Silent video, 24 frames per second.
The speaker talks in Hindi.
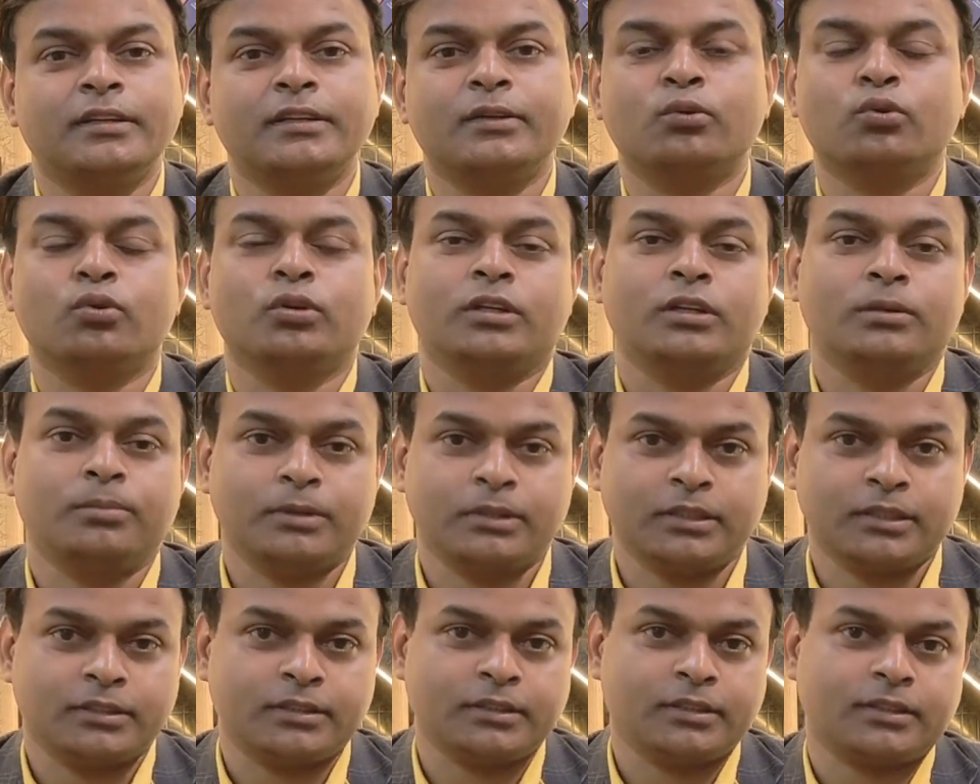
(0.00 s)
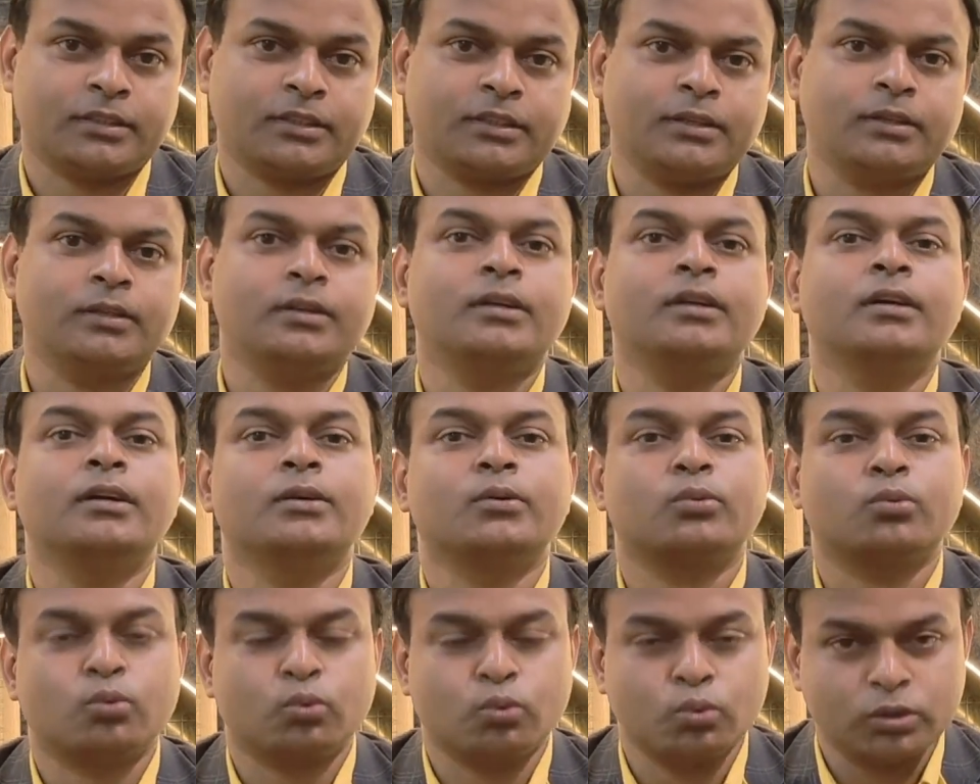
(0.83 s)
ये कोई नहीं बता सकता
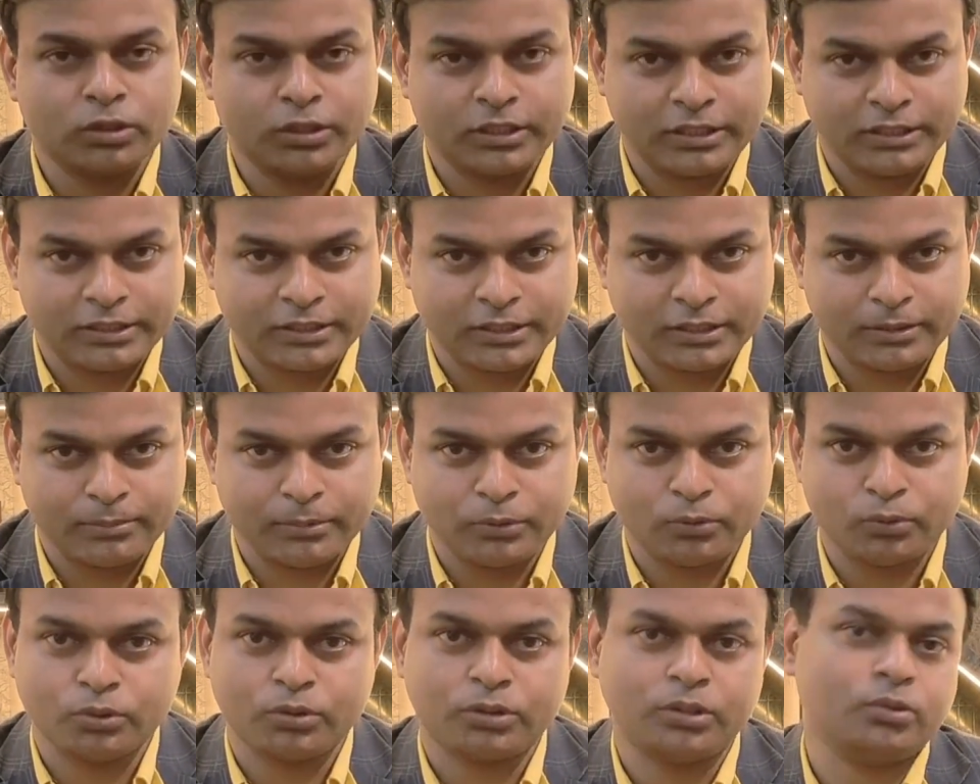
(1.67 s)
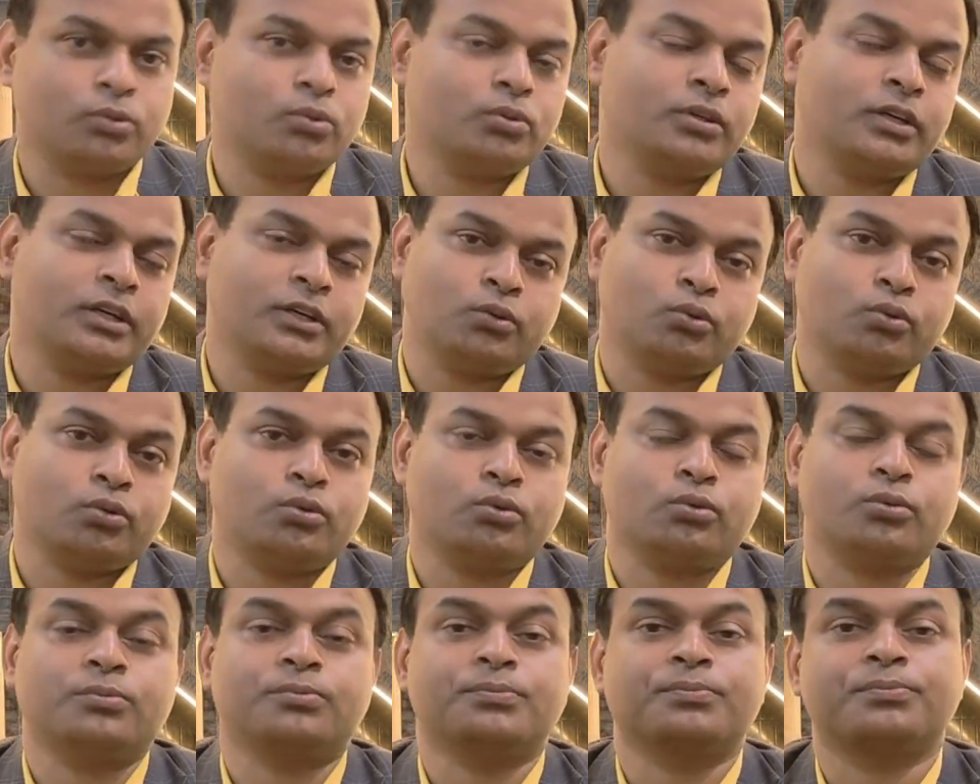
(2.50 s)
है कुछ केसेज में होती होगी आई डोंट नो